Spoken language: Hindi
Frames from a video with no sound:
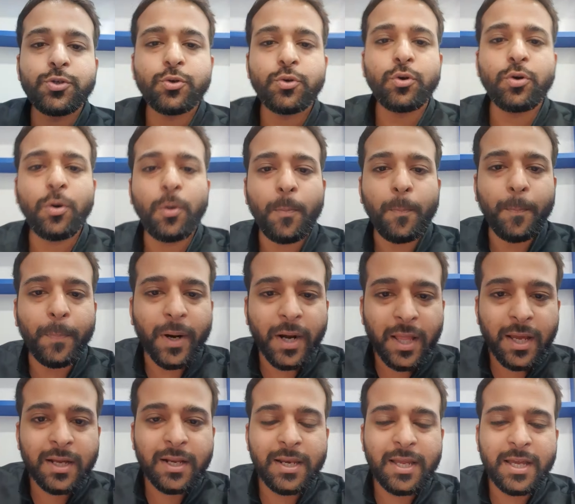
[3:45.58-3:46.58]
जो
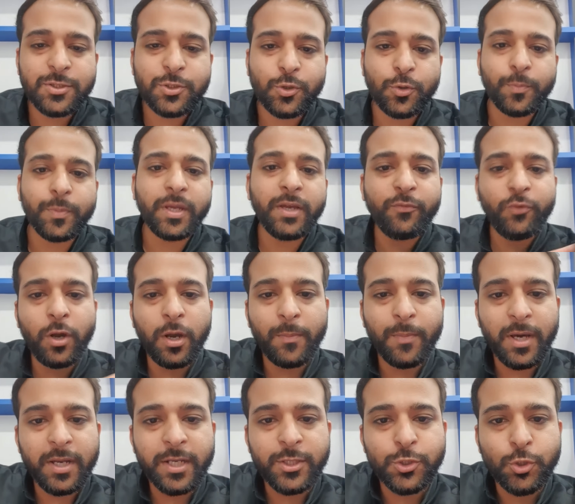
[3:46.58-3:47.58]
बड़ा क्लासरूम है वो
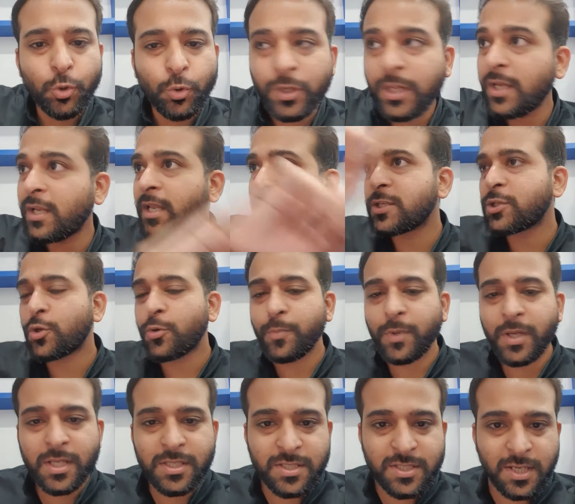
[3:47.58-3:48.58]
हमारे छोटे क्लासरूम
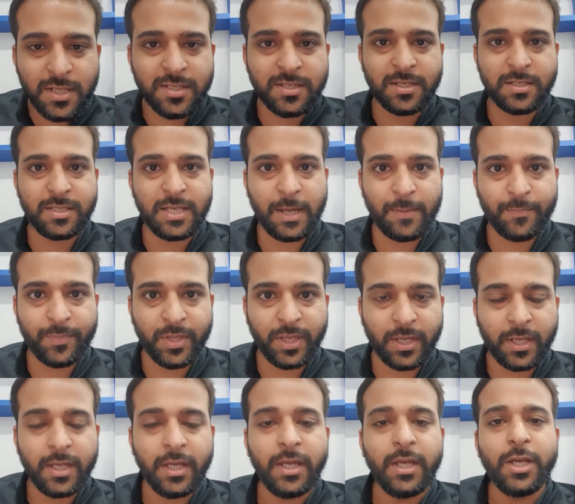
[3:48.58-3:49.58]
के जस्ट सामने
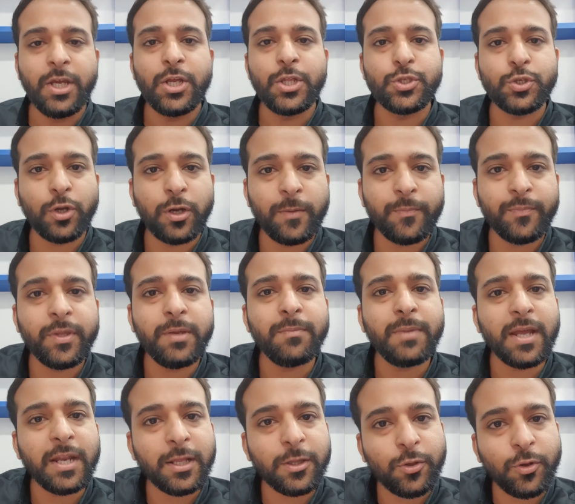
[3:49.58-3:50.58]
है जो हमने
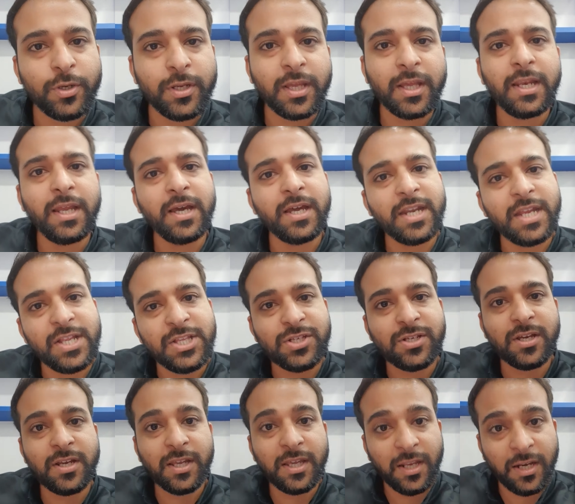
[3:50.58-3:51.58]
मैराथन के लिए अरेंज
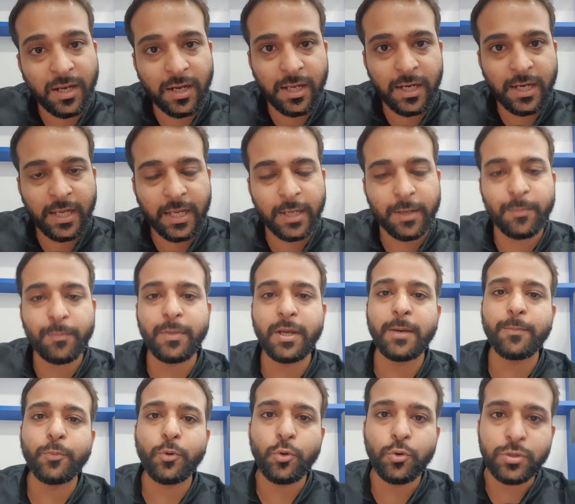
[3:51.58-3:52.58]
करके रख लिया है मैं
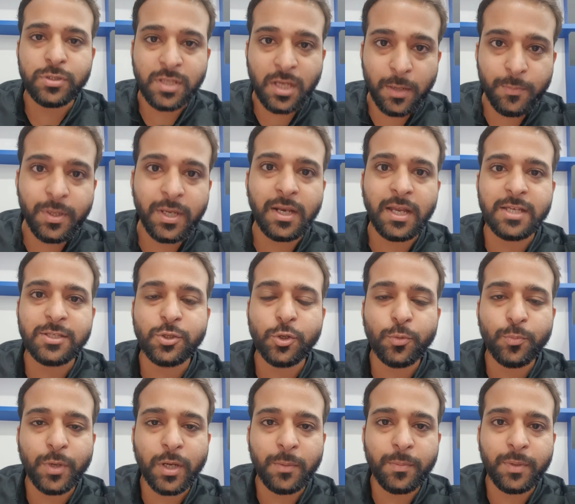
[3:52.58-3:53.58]
आपको उसका भी
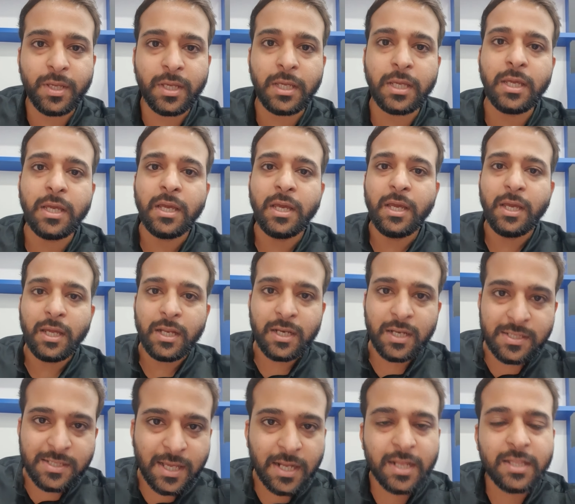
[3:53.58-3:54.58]
क्लासरूम का भी
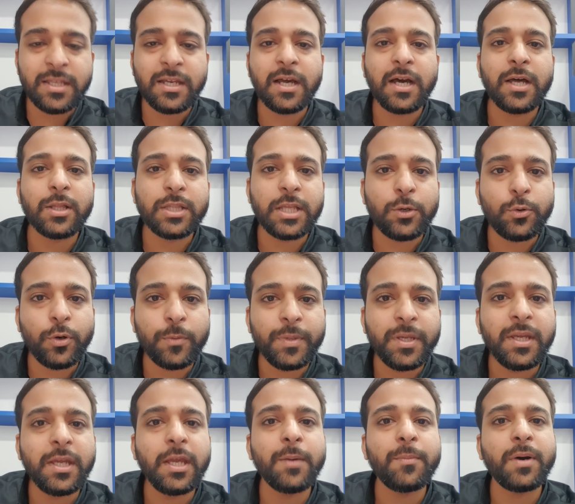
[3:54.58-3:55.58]
नज़ारा दिखाता हूँ
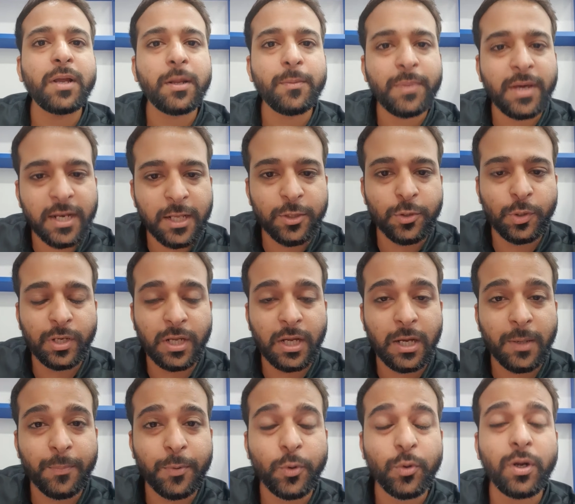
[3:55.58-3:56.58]
अभी कि हमारा मैराथन
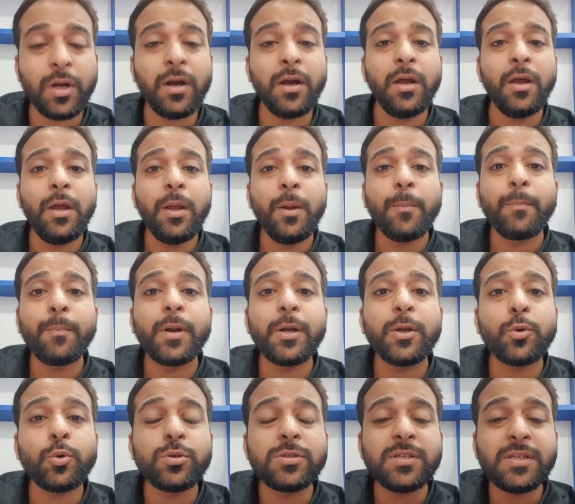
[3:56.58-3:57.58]
कहाँ पे होगा
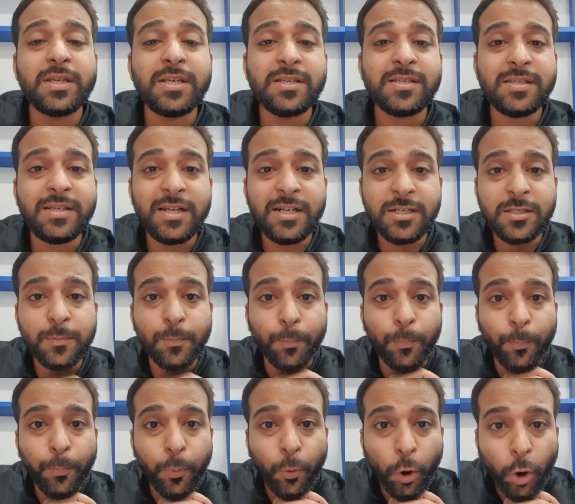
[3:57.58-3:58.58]
बट उसकी सीट्स
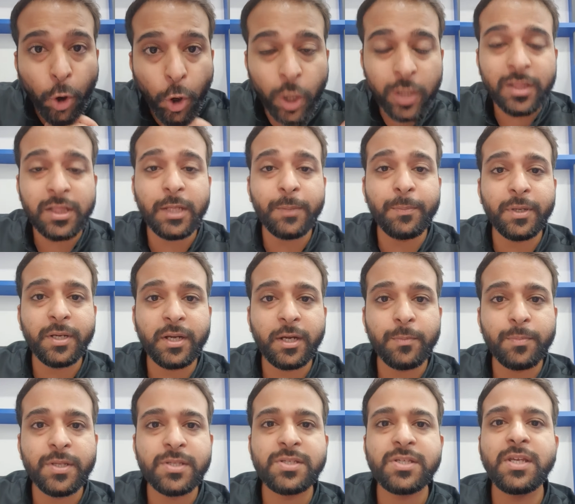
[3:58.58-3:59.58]
बहुत लिमिटेड
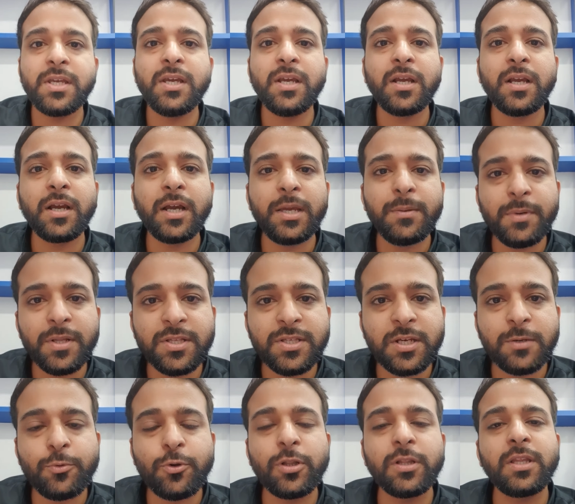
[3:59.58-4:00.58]
बची है कई
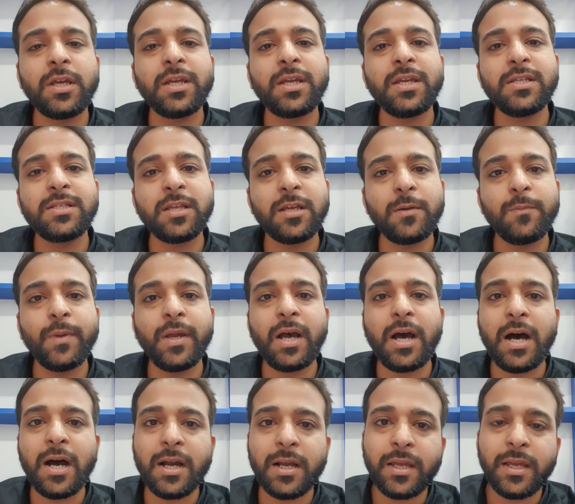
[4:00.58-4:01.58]
बच्चा बोलता है कि सर मैं
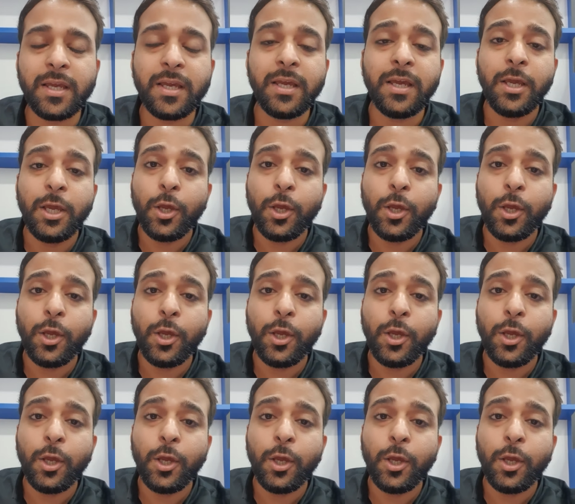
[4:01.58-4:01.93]
आके